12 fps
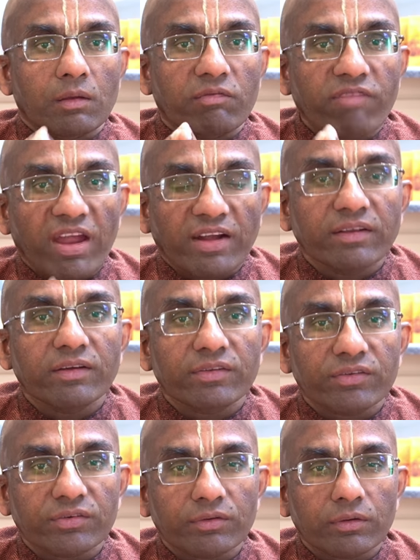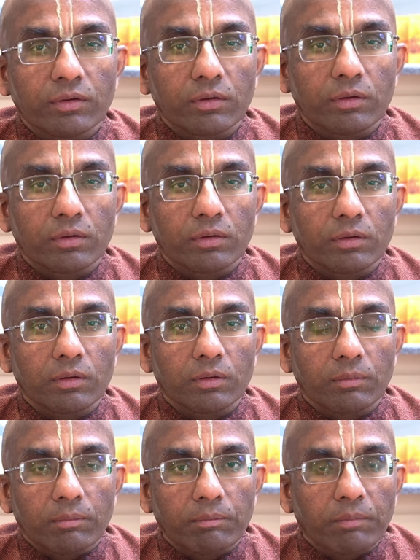फैक्टर्स
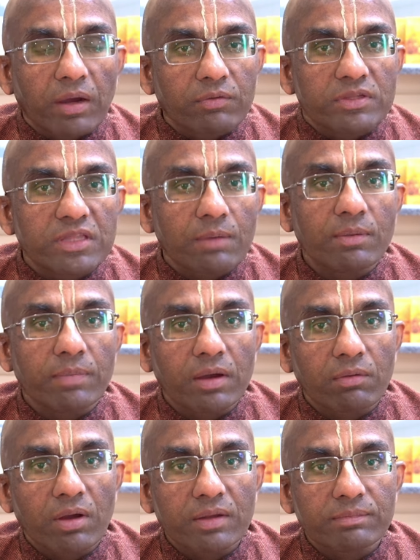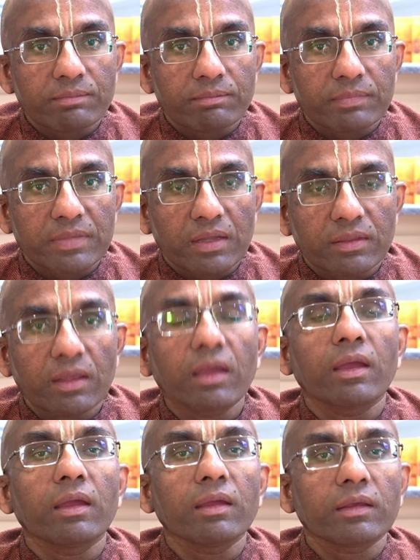भगवदगीता में भगवान बताते
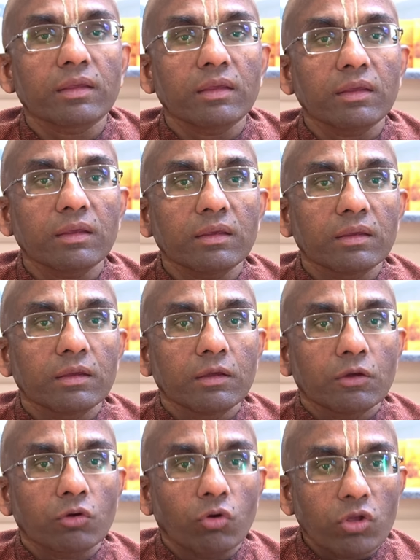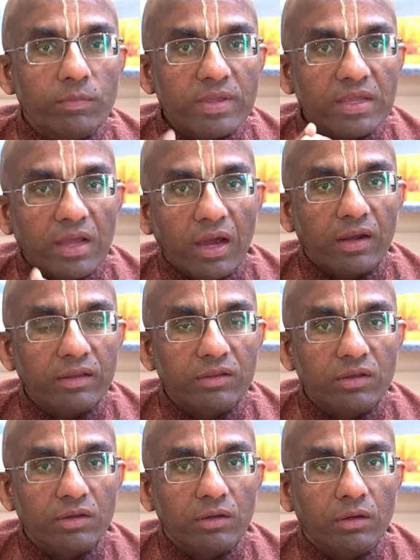हैं कि कोई भी कार्य
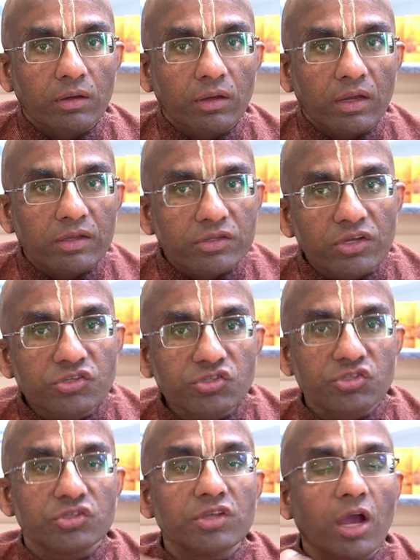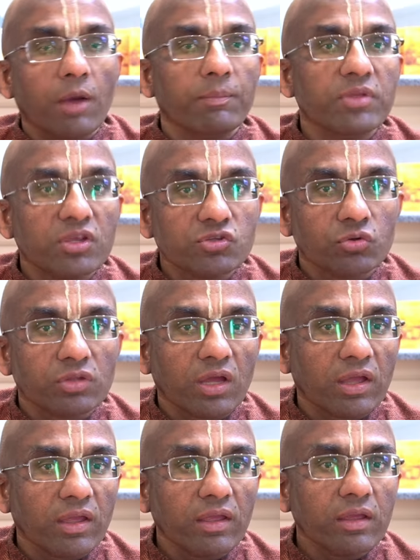का यश या अपयश होता
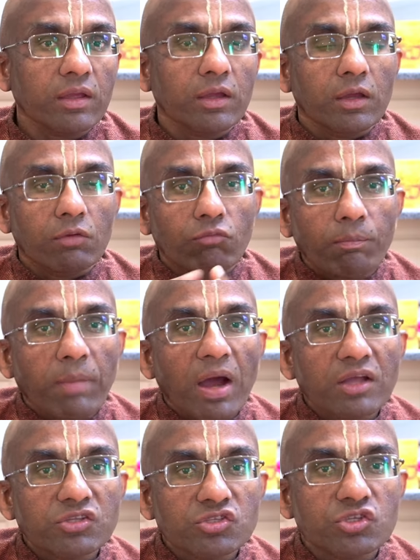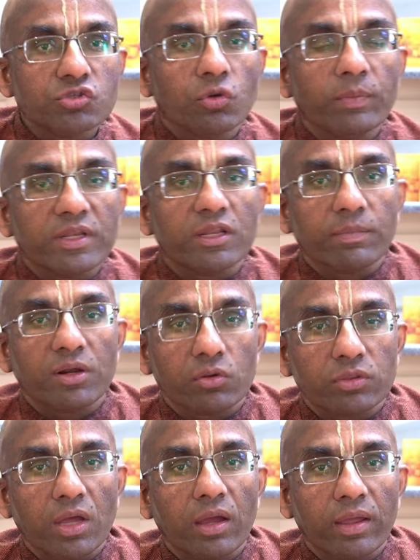है वो पांच चीज़ों पर निर्भर
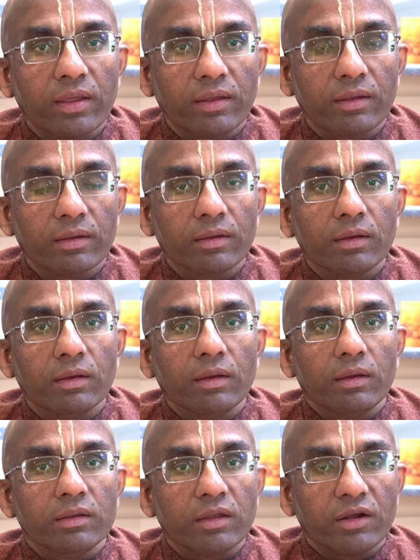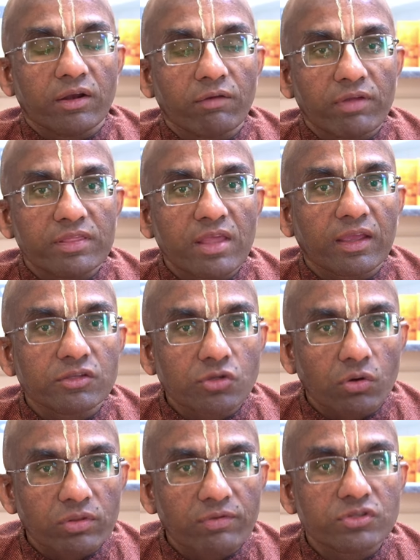होता है अठारहवें अध्याय के
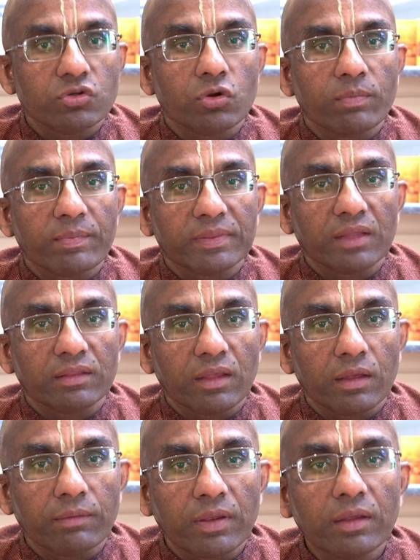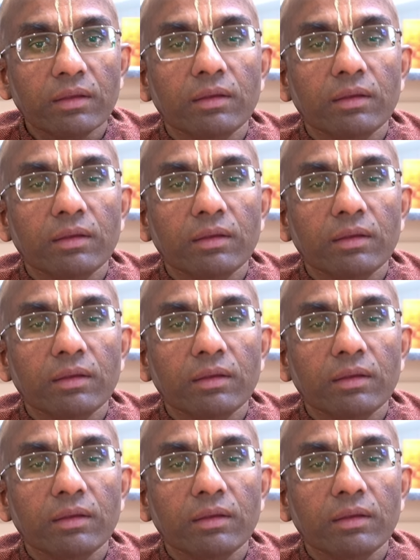चौदहवें श्लोक में बताते हैं वे